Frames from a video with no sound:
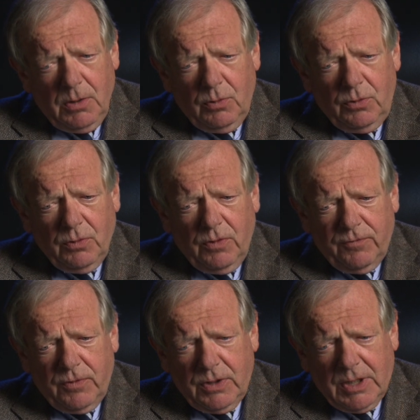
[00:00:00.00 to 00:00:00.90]
und
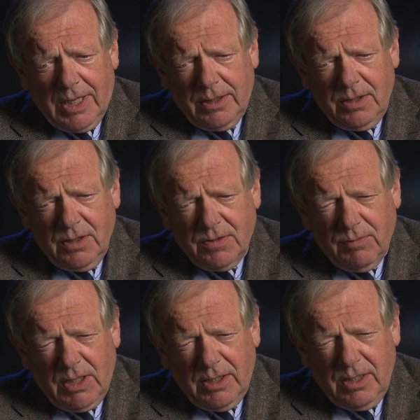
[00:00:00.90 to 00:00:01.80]
durfte dann, das
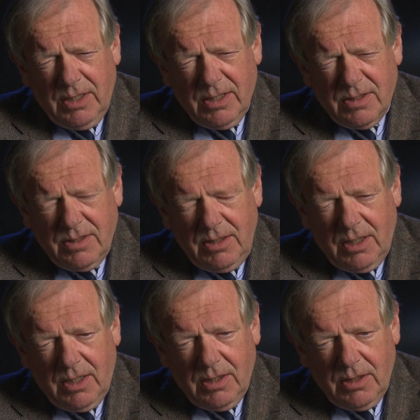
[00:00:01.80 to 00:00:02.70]
war der erste
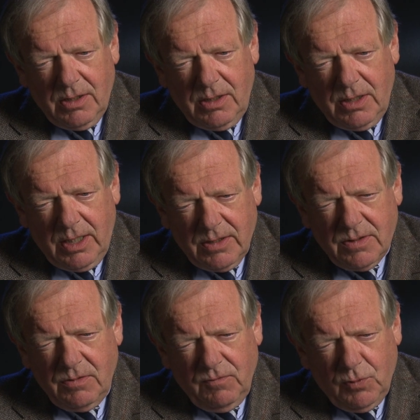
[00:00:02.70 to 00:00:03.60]
Jahrgang in
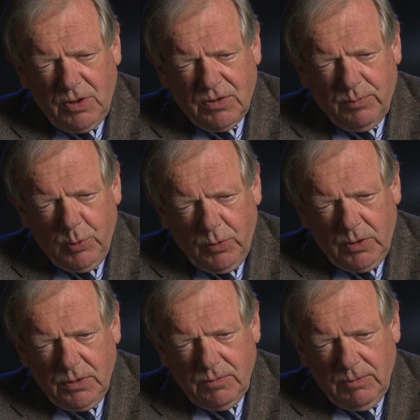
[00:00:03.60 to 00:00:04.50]
Hessen, wo das
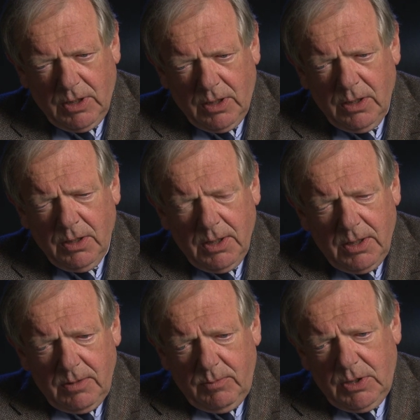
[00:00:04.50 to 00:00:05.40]
möglich war,
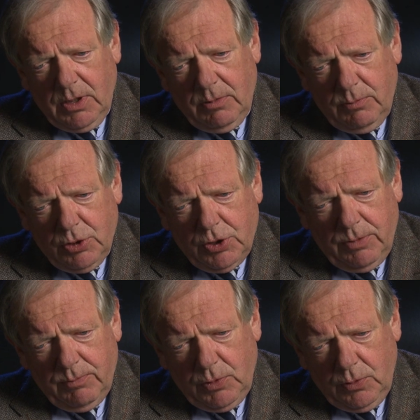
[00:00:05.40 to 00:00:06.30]
mit einem
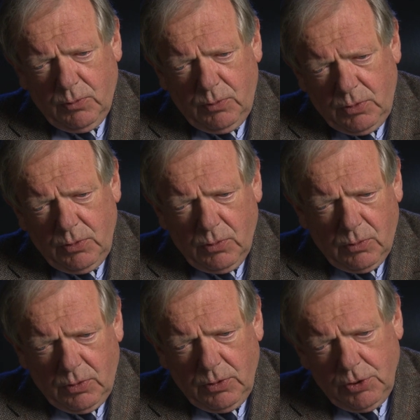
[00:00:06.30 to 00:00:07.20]
bestimmten guten
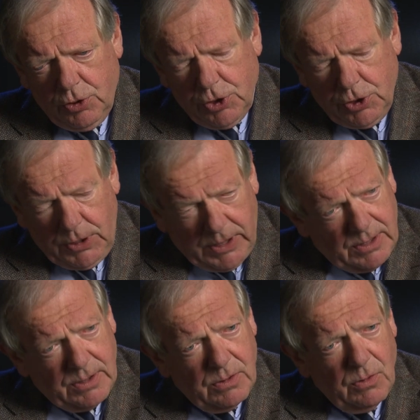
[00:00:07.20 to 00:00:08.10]

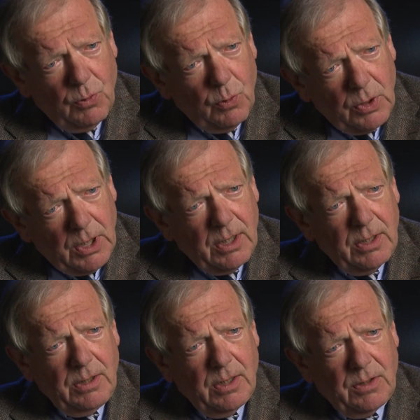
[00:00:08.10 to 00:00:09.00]
Notenschnitt, ohne
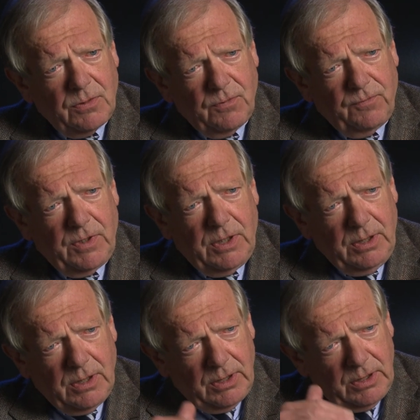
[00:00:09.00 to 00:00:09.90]
ein Jahr zu
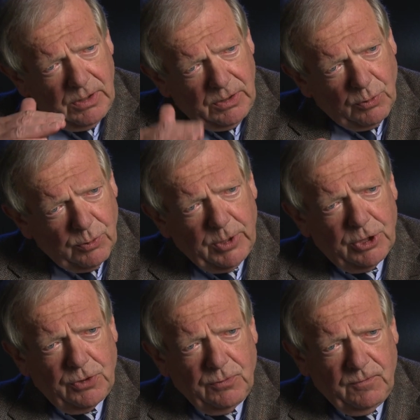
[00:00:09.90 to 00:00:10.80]
verlieren, in die
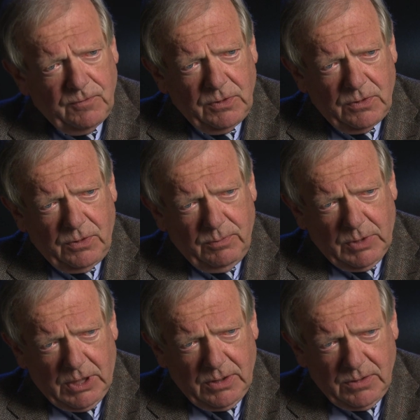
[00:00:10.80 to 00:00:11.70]
Oberstufe des
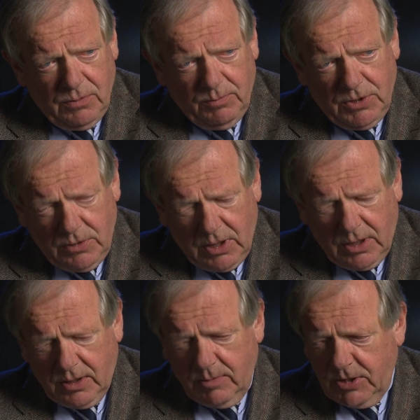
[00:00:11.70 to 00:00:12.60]
Gymnasiums
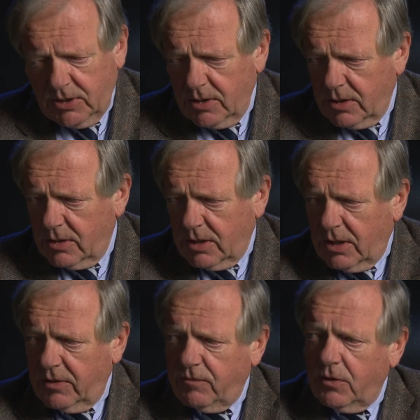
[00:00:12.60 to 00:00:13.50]
nach der mittleren
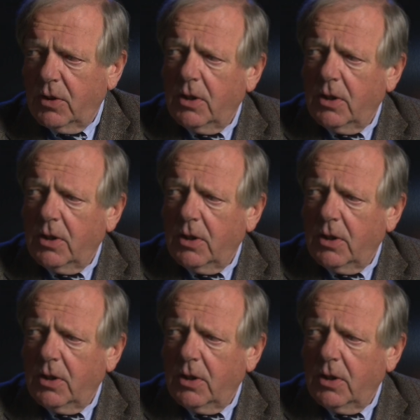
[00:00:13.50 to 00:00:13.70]
Reife.